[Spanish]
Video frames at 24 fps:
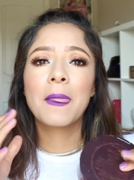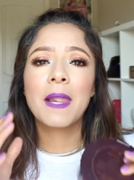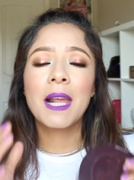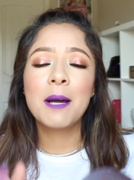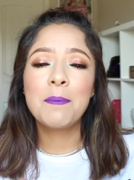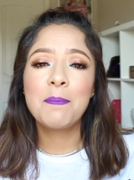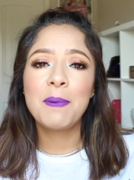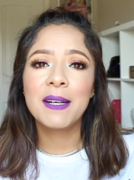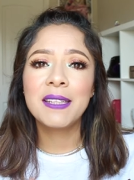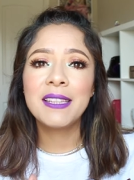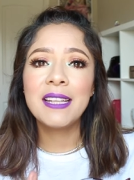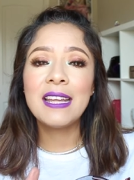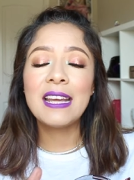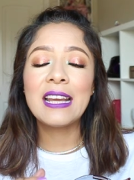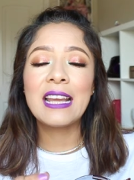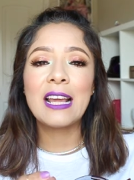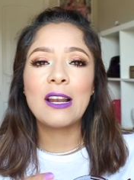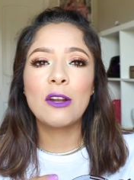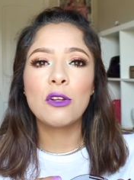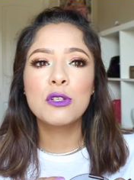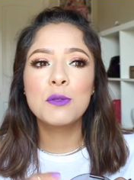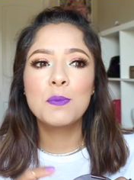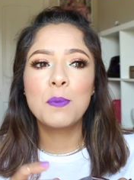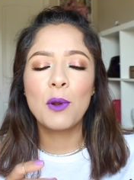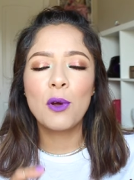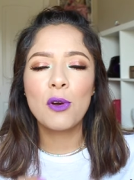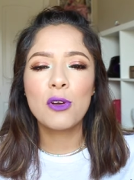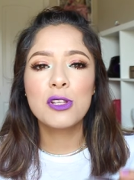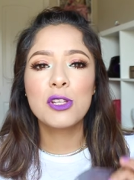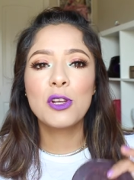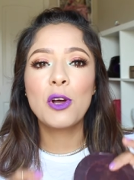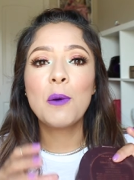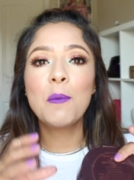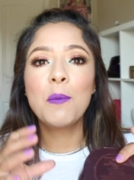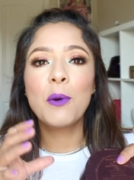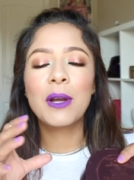aparte de que los
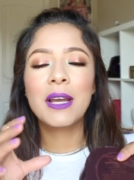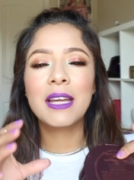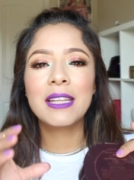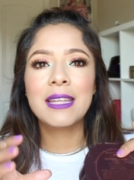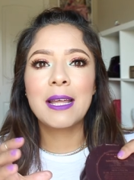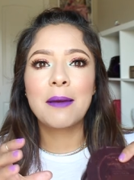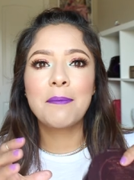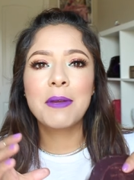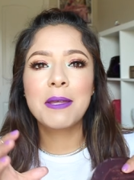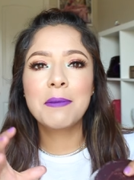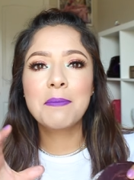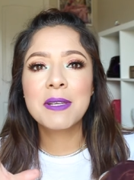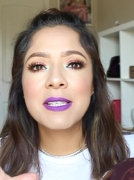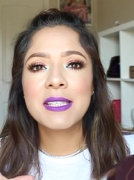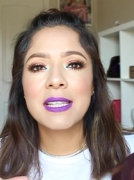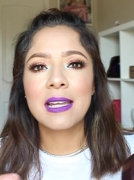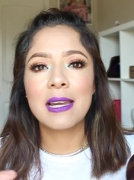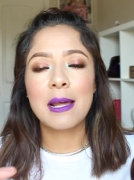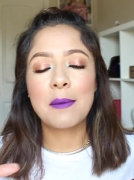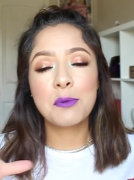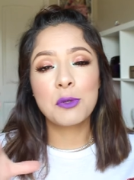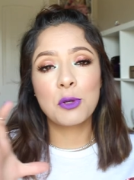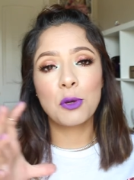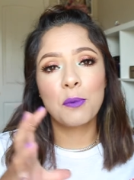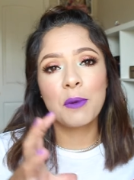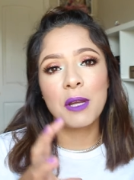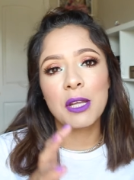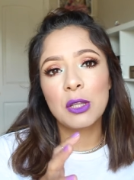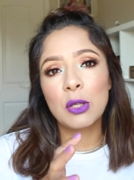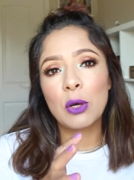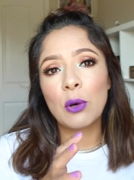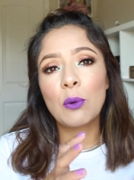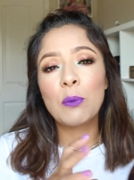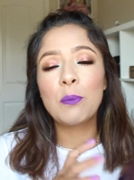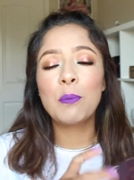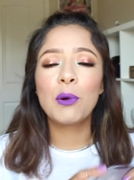blogs como que también me están
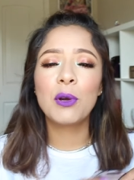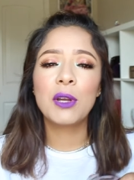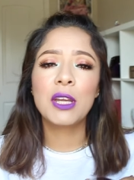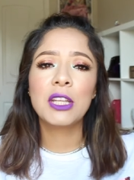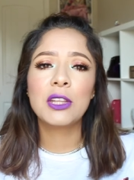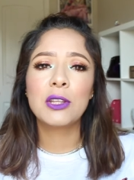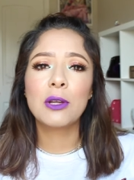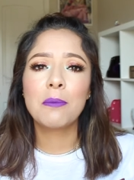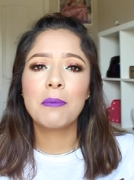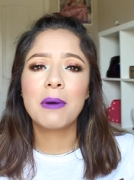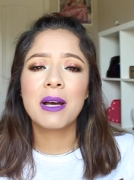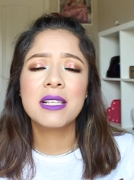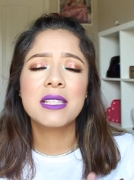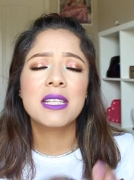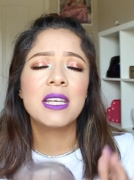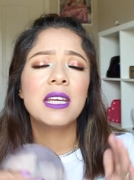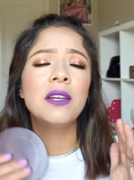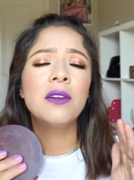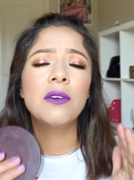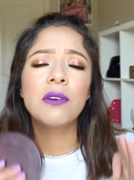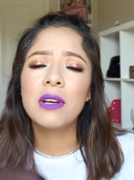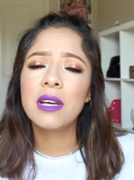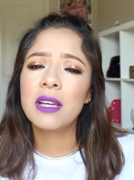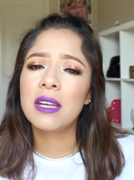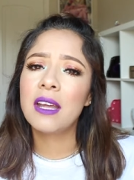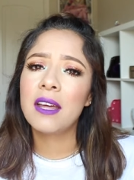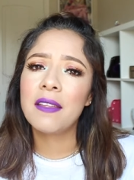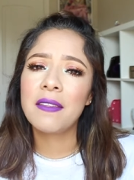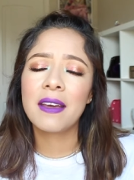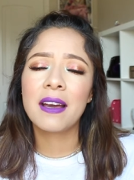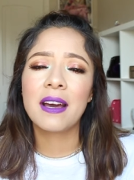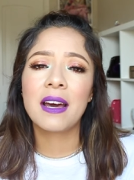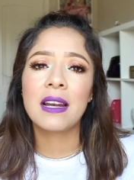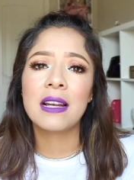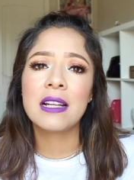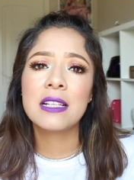absorbiendo un poquito más y no quería
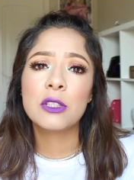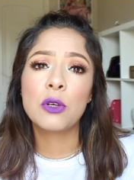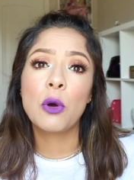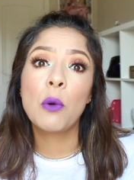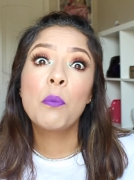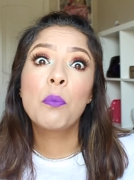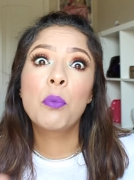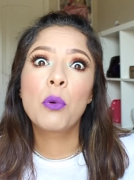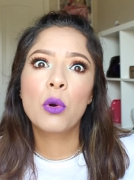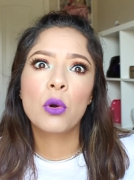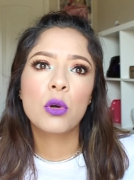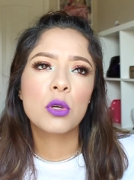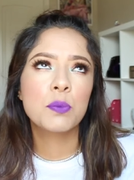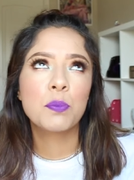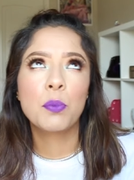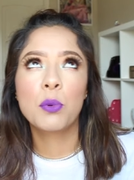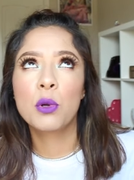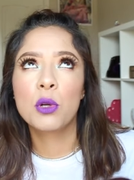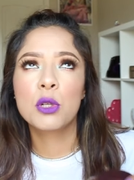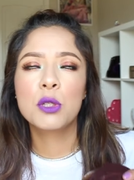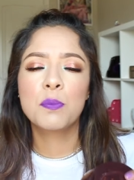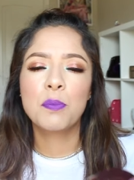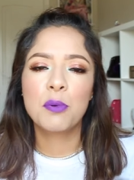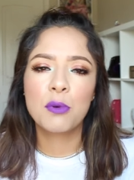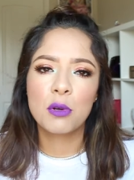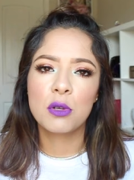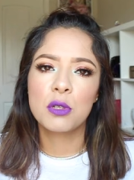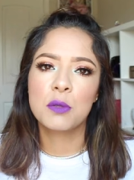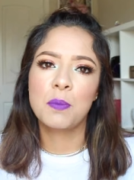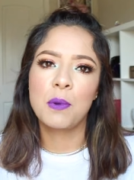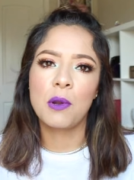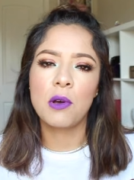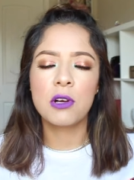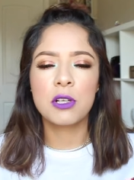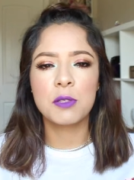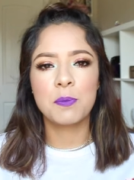dejarlas con puros, puros, puros
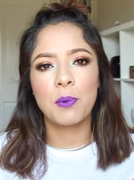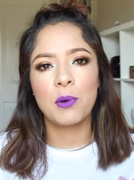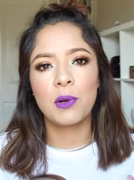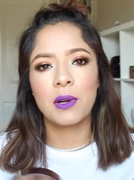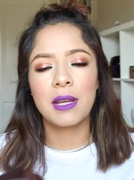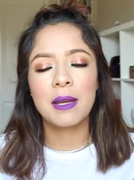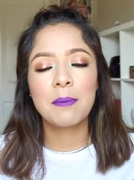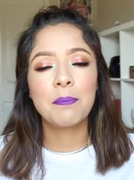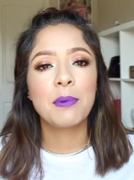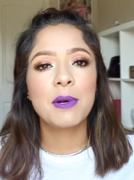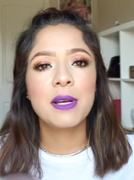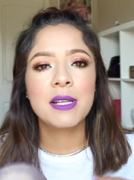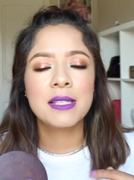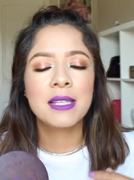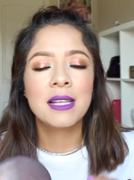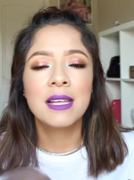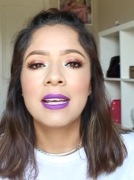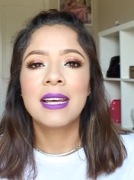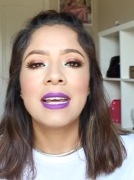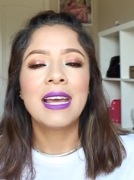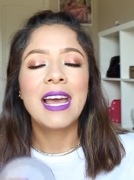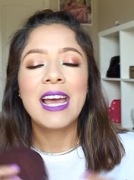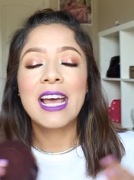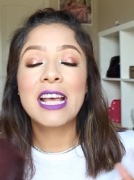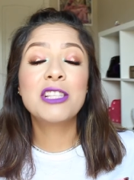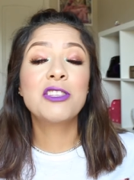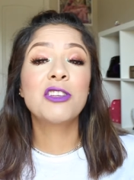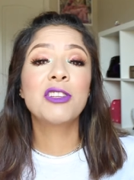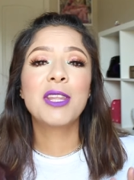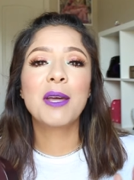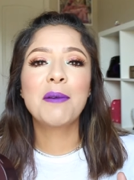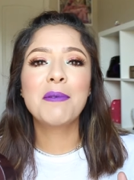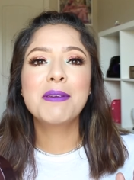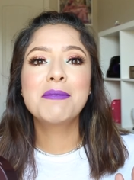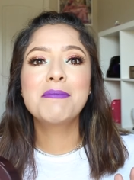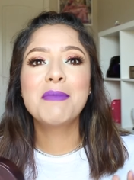blogs porque pues esto
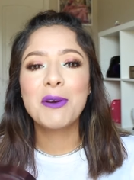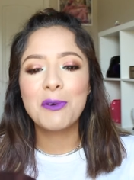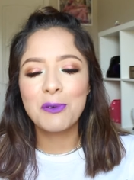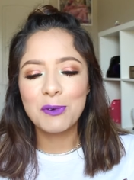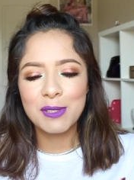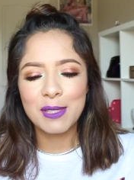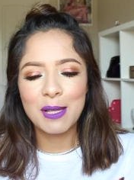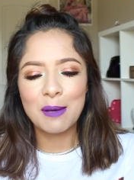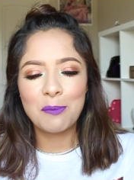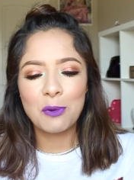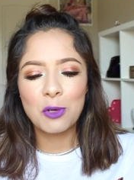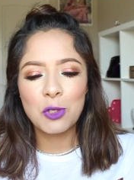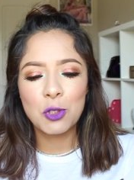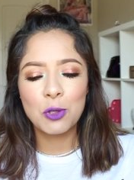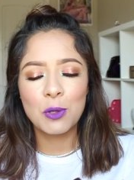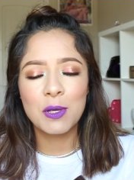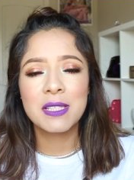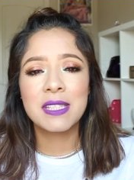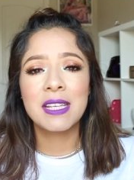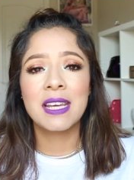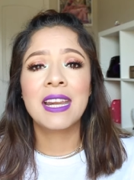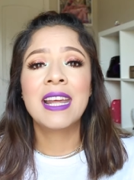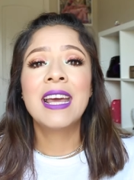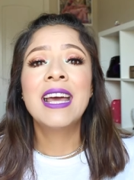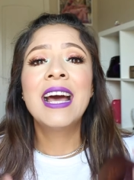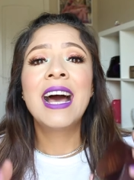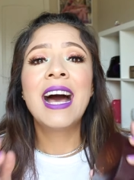también me gusta mucho hacer.